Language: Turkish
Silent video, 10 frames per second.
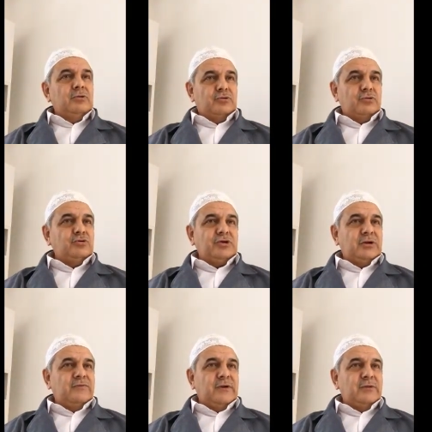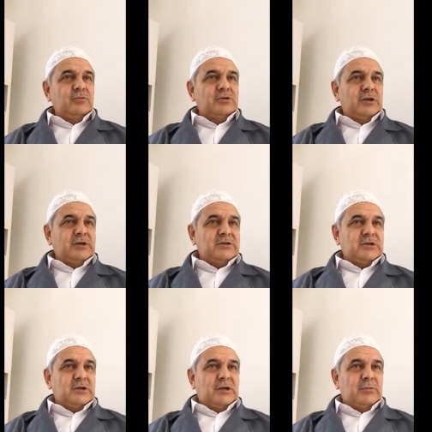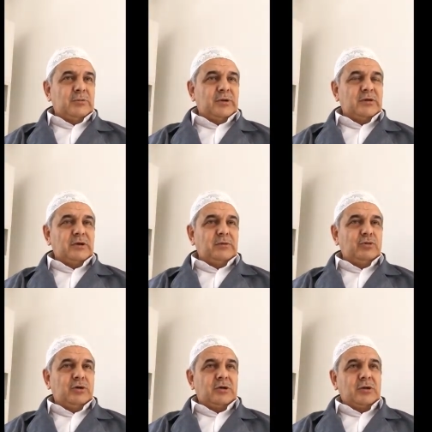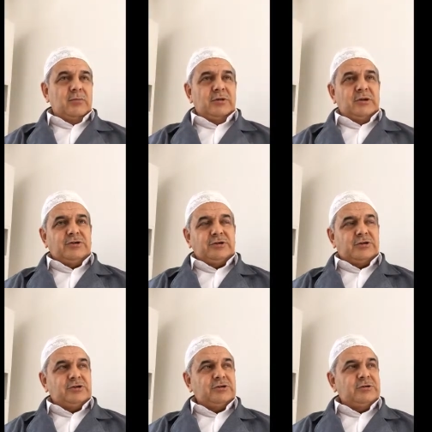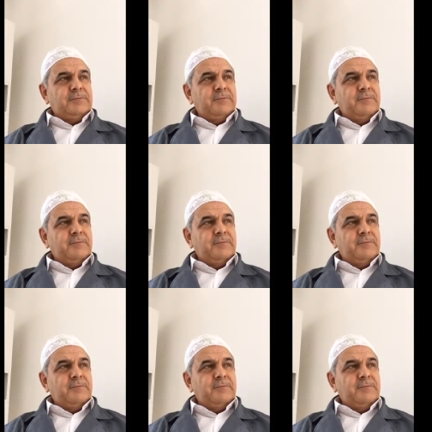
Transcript: uzunca Efendimiz Aleyhisselam'ın Mekke-i Mükerreme'den çıkışı